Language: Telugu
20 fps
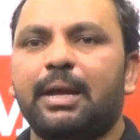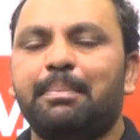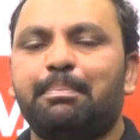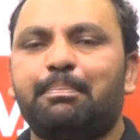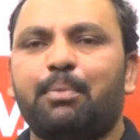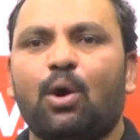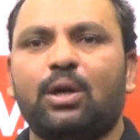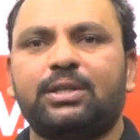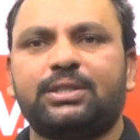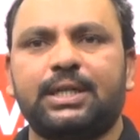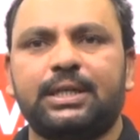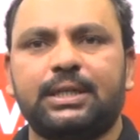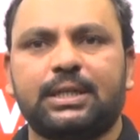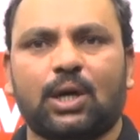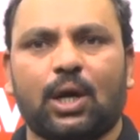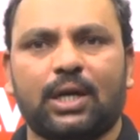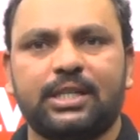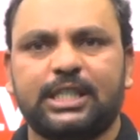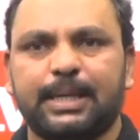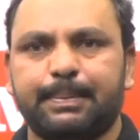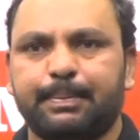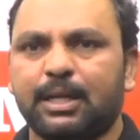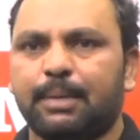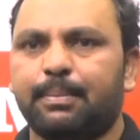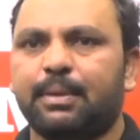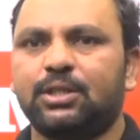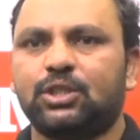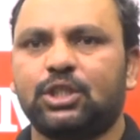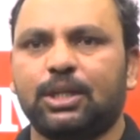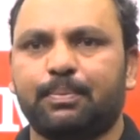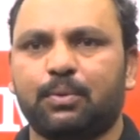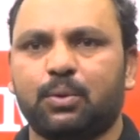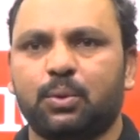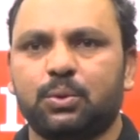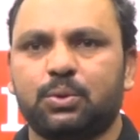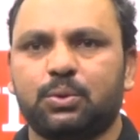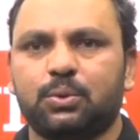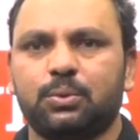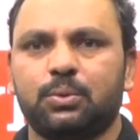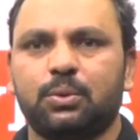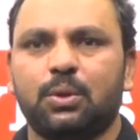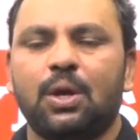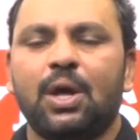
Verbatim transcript: ఇంపార్టెంట్ కాన్సెప్ట్గా మనం చెప్పుకోవచ్చు